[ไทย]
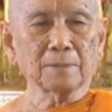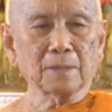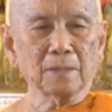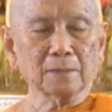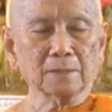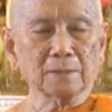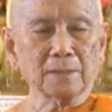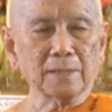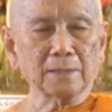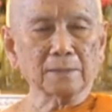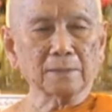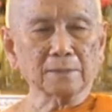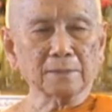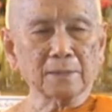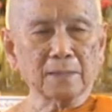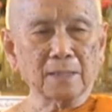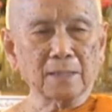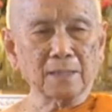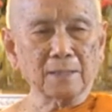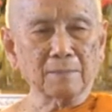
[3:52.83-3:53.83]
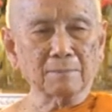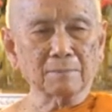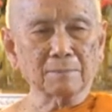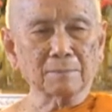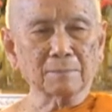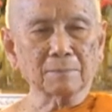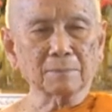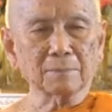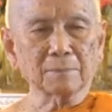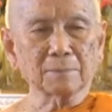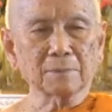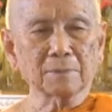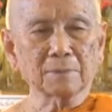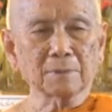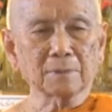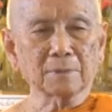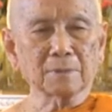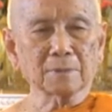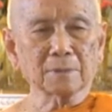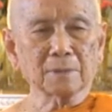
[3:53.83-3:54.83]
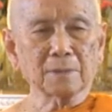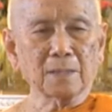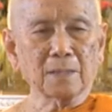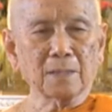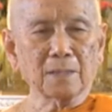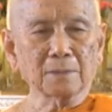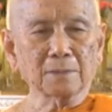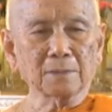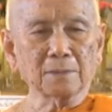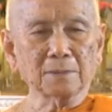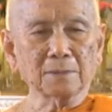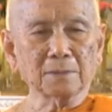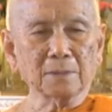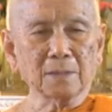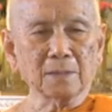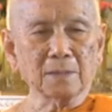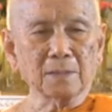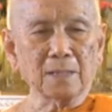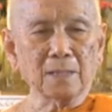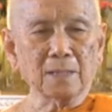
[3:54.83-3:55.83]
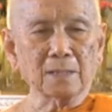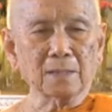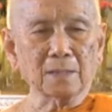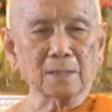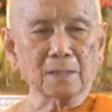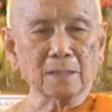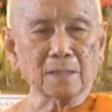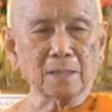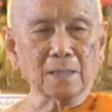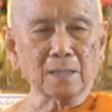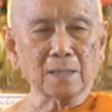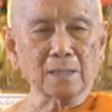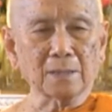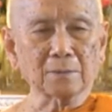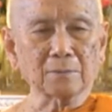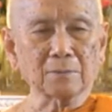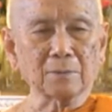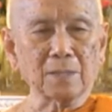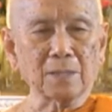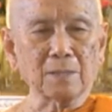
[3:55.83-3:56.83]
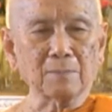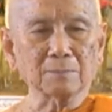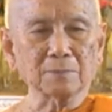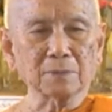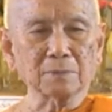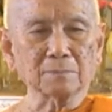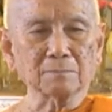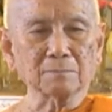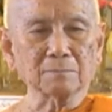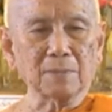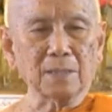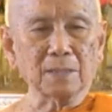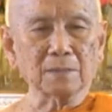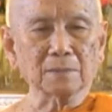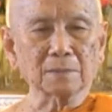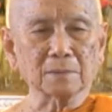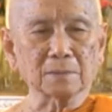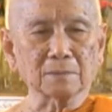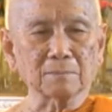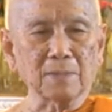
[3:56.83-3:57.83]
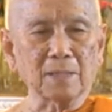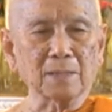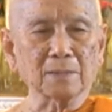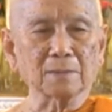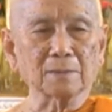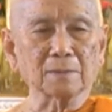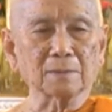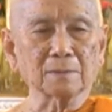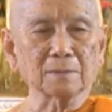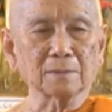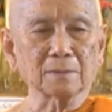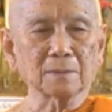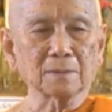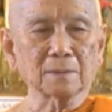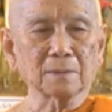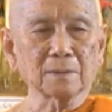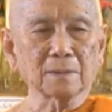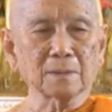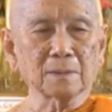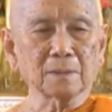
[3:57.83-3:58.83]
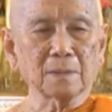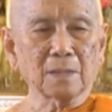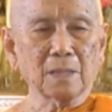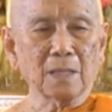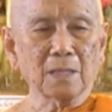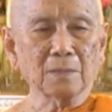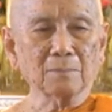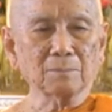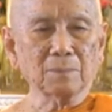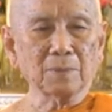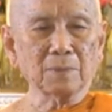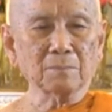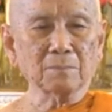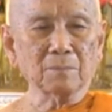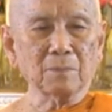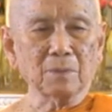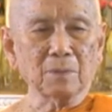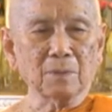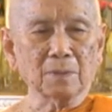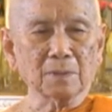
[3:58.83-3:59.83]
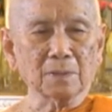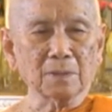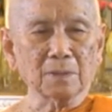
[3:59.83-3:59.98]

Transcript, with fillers: อย่างไรก็ตาม การที่จะละคลายความยึดมั่นถือมั่น อันเป็นบ่อก